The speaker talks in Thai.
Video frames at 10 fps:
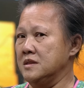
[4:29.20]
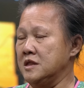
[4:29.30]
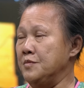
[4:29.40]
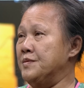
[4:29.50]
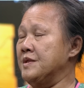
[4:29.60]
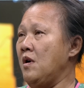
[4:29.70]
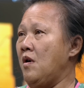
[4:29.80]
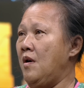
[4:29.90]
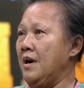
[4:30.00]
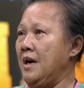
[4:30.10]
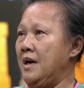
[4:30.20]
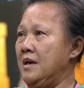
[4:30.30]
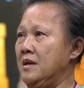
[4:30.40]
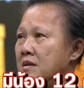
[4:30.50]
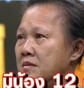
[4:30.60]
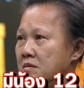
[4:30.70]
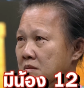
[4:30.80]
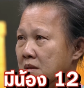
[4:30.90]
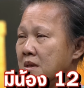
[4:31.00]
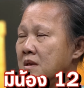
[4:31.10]
ครับ12ค่ะ
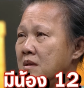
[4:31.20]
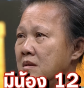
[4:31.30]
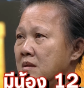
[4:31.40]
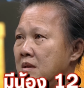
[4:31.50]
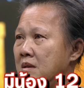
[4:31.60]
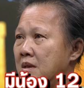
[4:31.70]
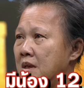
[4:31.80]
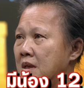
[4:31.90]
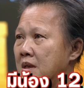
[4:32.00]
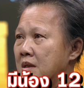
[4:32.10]
12รวมย่ายัง